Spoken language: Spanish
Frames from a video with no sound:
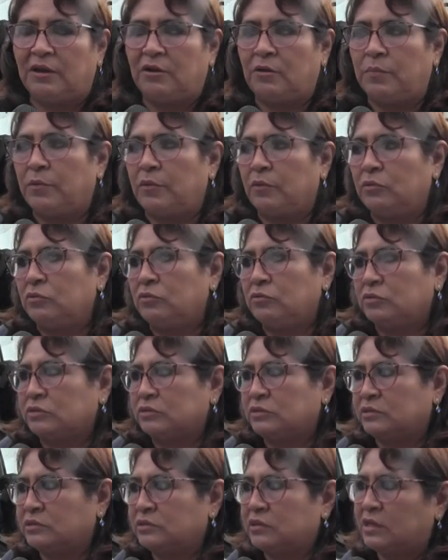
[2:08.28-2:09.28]
que los productos
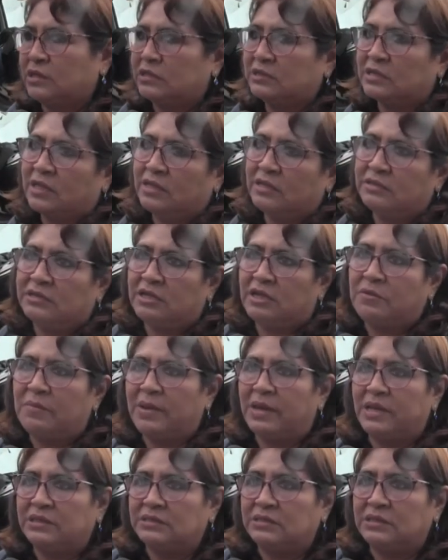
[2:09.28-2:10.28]
se les da de seis
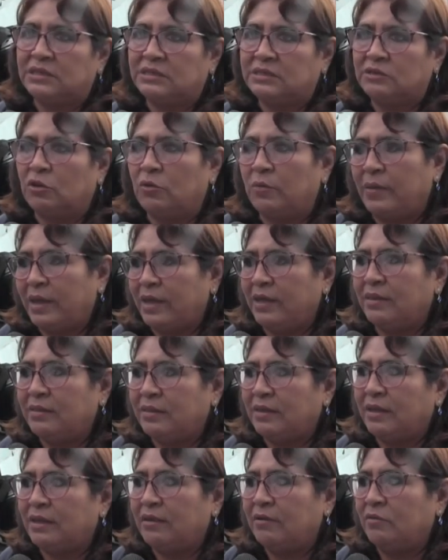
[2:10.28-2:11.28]
meses, lo
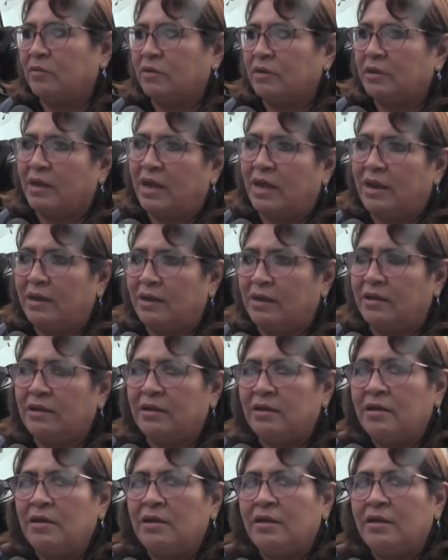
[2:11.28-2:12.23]
venden, lo regalan.